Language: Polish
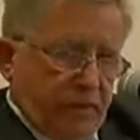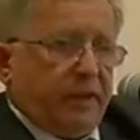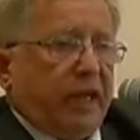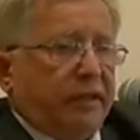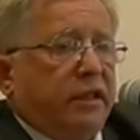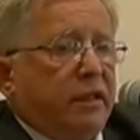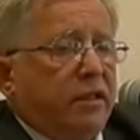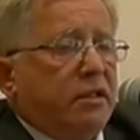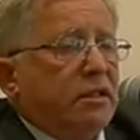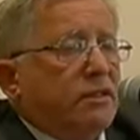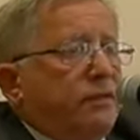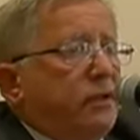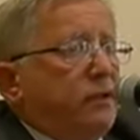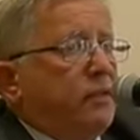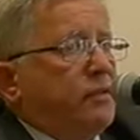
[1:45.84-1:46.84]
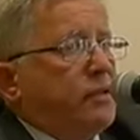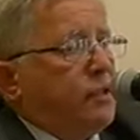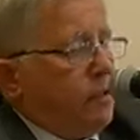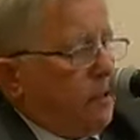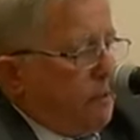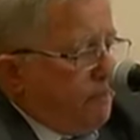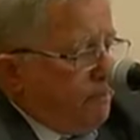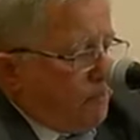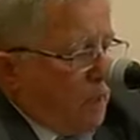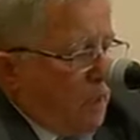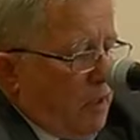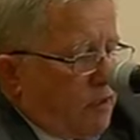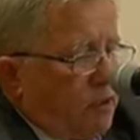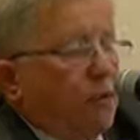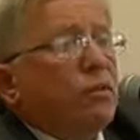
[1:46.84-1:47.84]
na terenie swojej wsi,
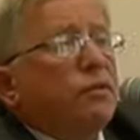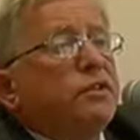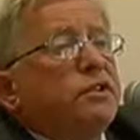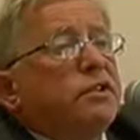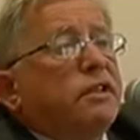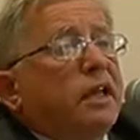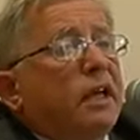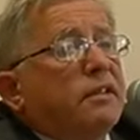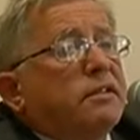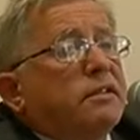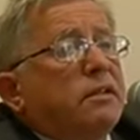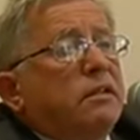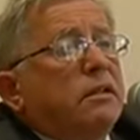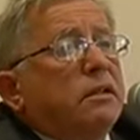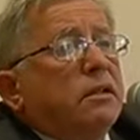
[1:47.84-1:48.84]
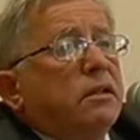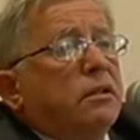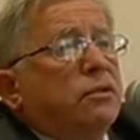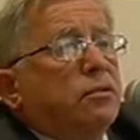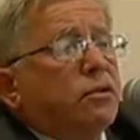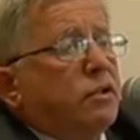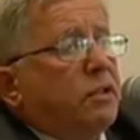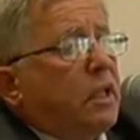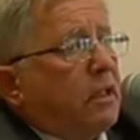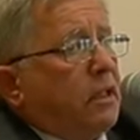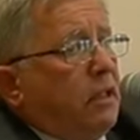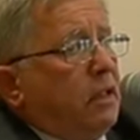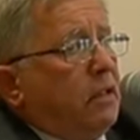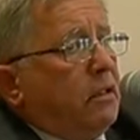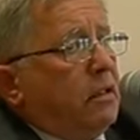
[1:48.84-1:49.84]
są również tacy, którzy
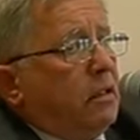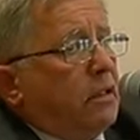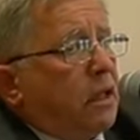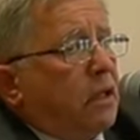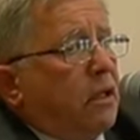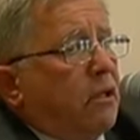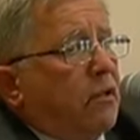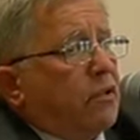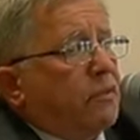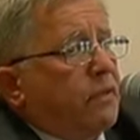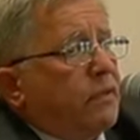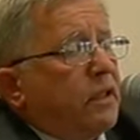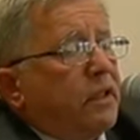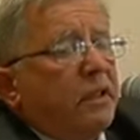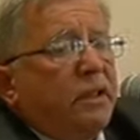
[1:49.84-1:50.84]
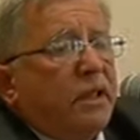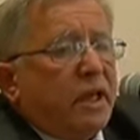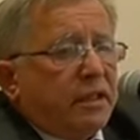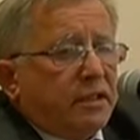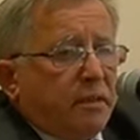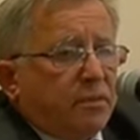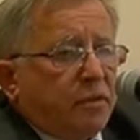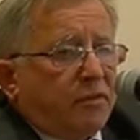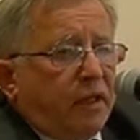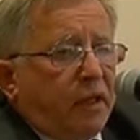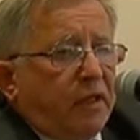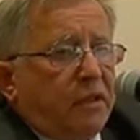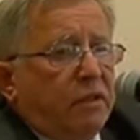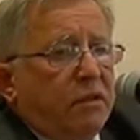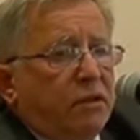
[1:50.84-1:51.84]
takiego rozwiązania nie
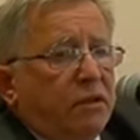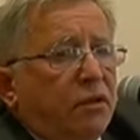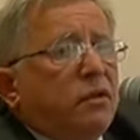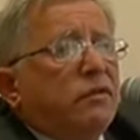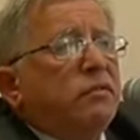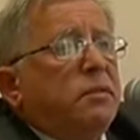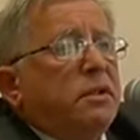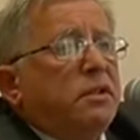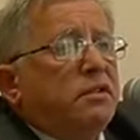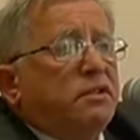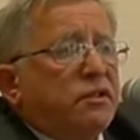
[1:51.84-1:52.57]
akceptowali i oni w gminie